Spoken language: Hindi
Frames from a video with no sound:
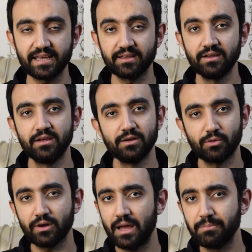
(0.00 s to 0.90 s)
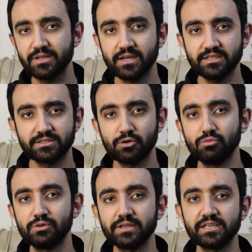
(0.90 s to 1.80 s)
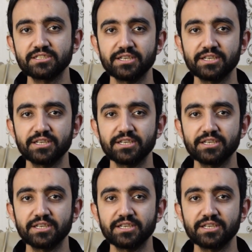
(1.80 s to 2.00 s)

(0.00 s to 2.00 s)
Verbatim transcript: गए हैं और अभी तक इसका कोई मटीरियल